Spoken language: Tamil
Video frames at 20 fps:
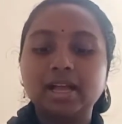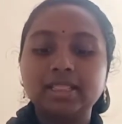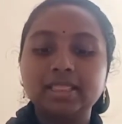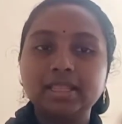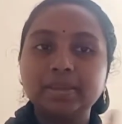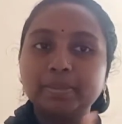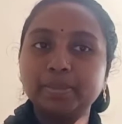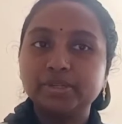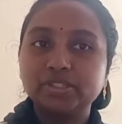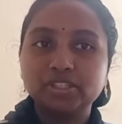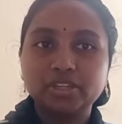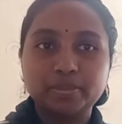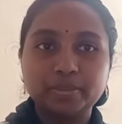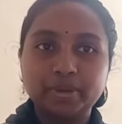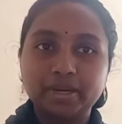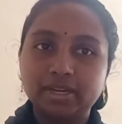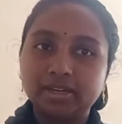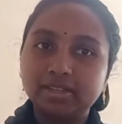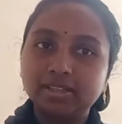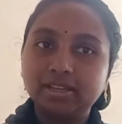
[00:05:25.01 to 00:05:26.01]
அந்த
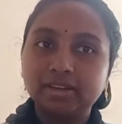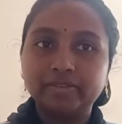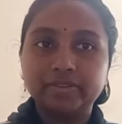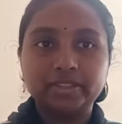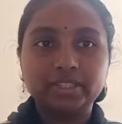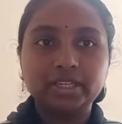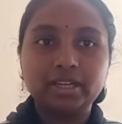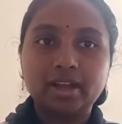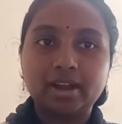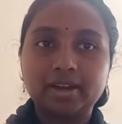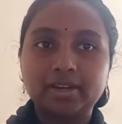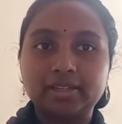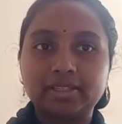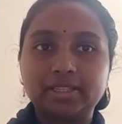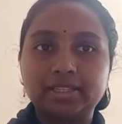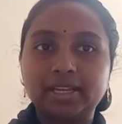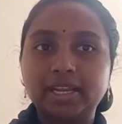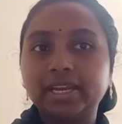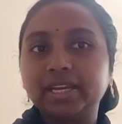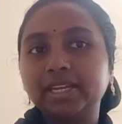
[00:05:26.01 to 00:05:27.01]
மெஷர்மெண்ட்டு இதில் வந்து
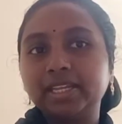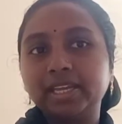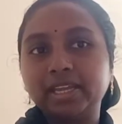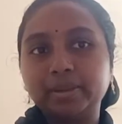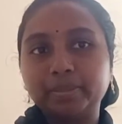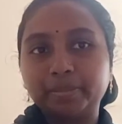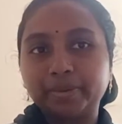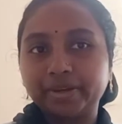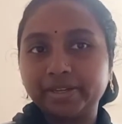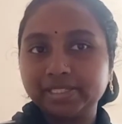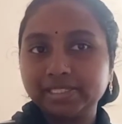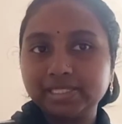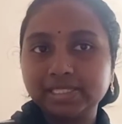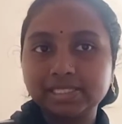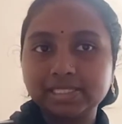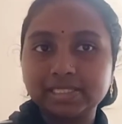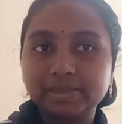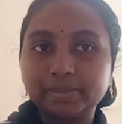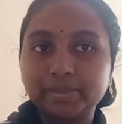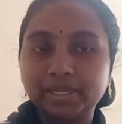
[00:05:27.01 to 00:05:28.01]
காட்டுது நைன்டி எயிட் பாயிண்ட்
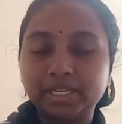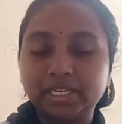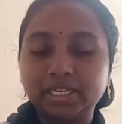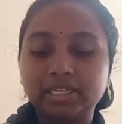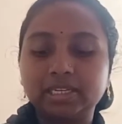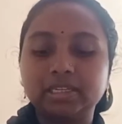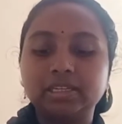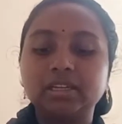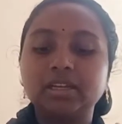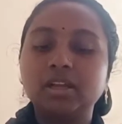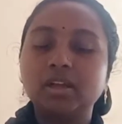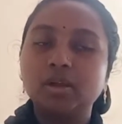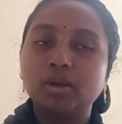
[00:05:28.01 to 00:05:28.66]
சிக்ஸ் அப்படின்ட்டு